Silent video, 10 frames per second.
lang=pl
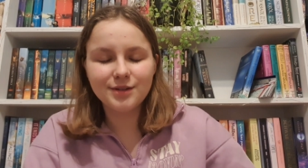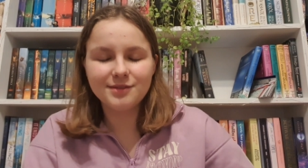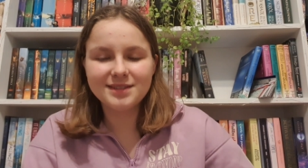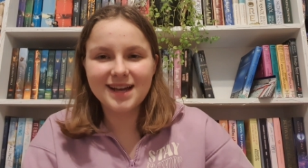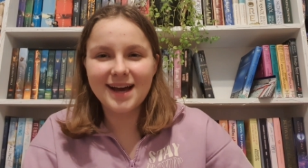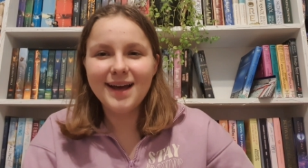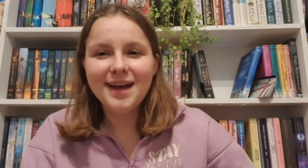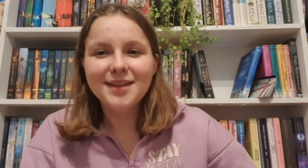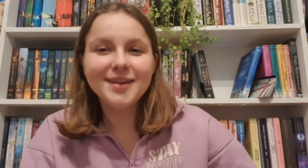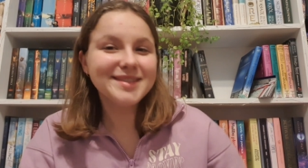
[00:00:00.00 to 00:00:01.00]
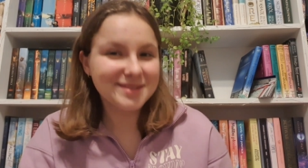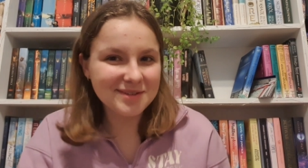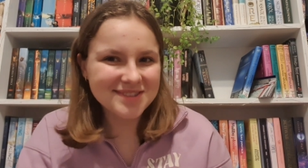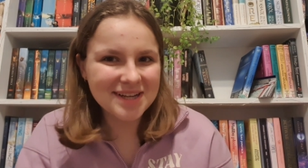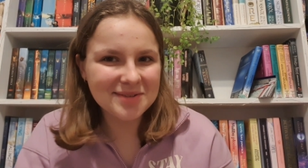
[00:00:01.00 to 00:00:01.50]
książka. To jest
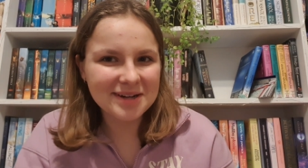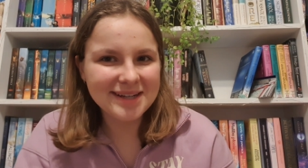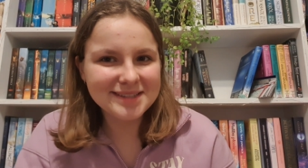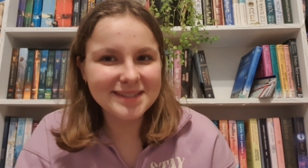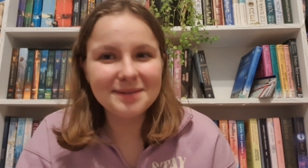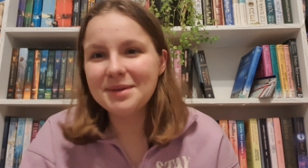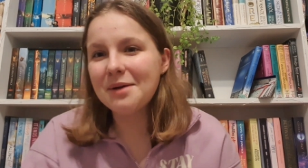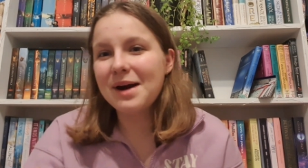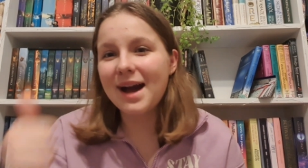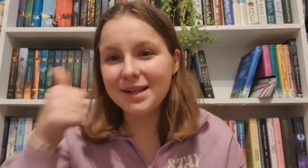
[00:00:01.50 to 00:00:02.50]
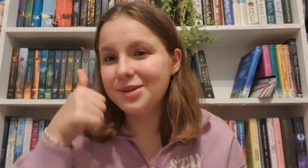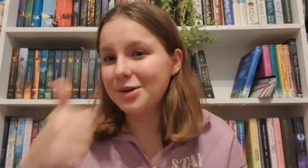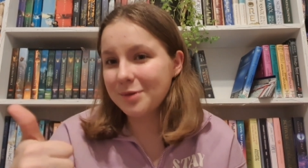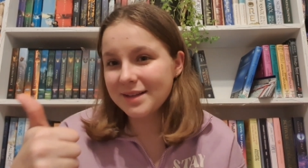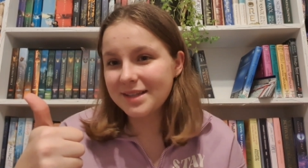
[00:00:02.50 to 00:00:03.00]
książka, która jeszcze nie miała ani
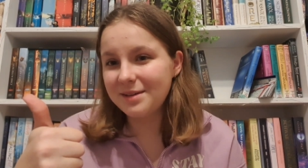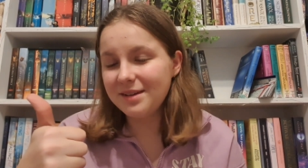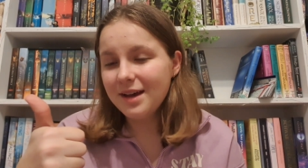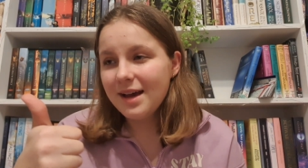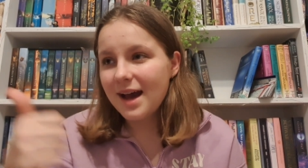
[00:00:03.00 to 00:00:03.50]
okładki,